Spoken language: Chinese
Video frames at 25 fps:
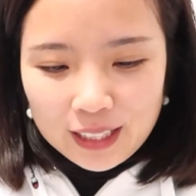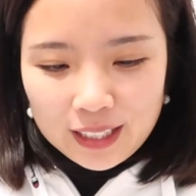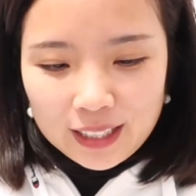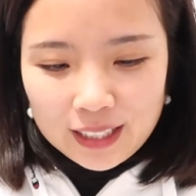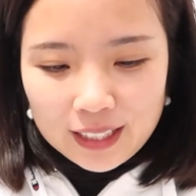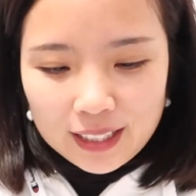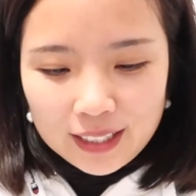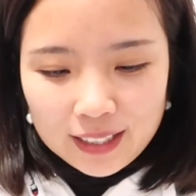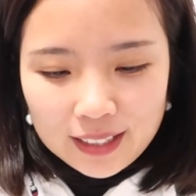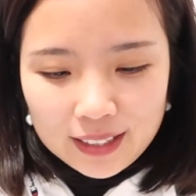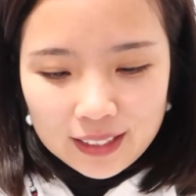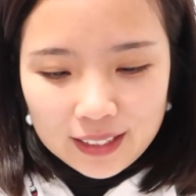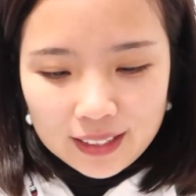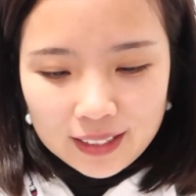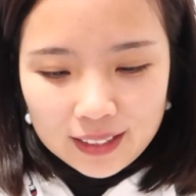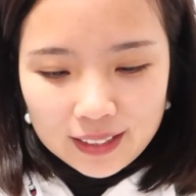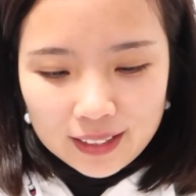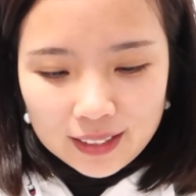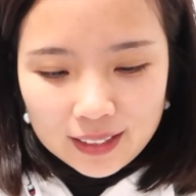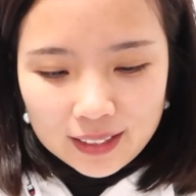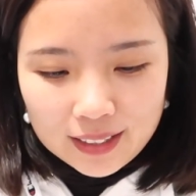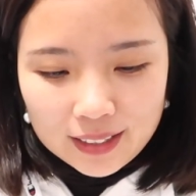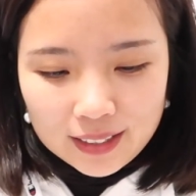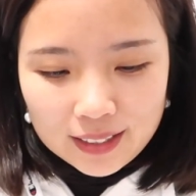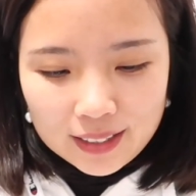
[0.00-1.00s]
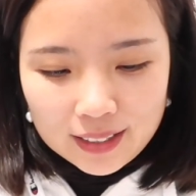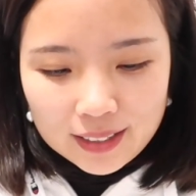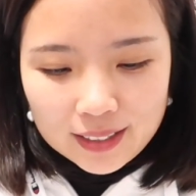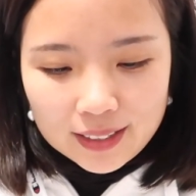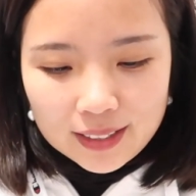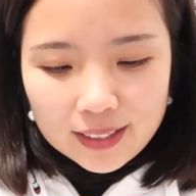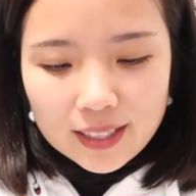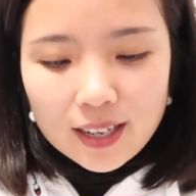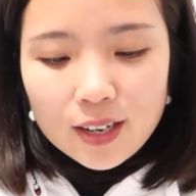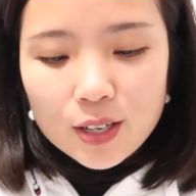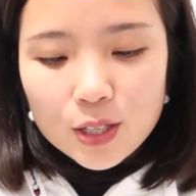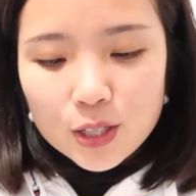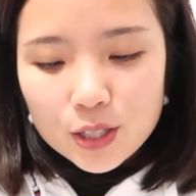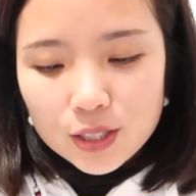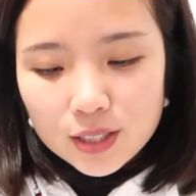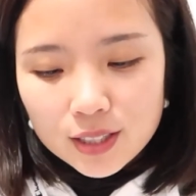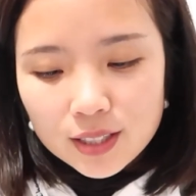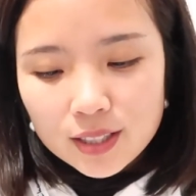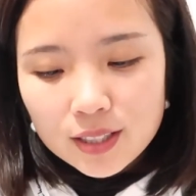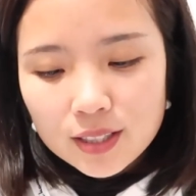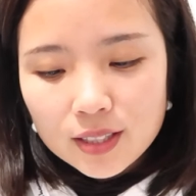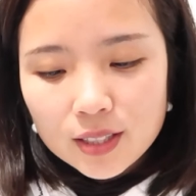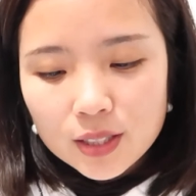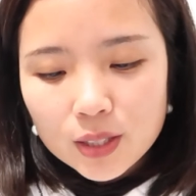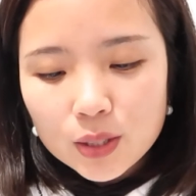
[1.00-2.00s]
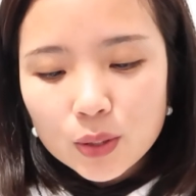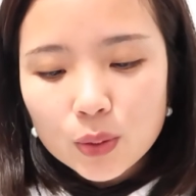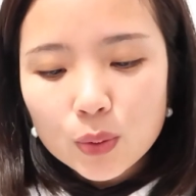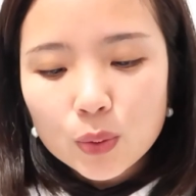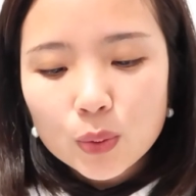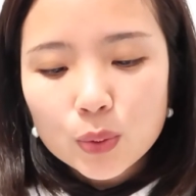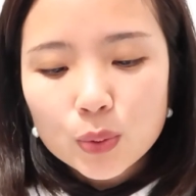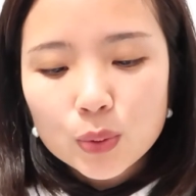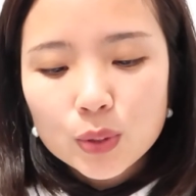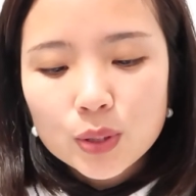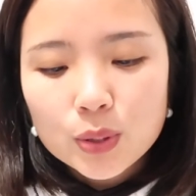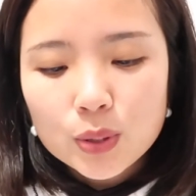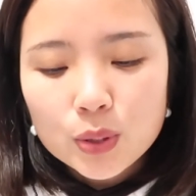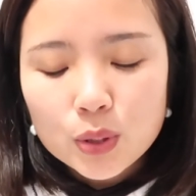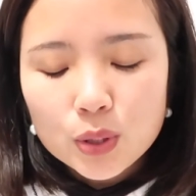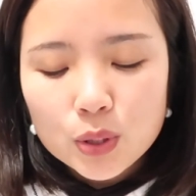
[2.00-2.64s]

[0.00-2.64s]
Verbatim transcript: 呃，二十四又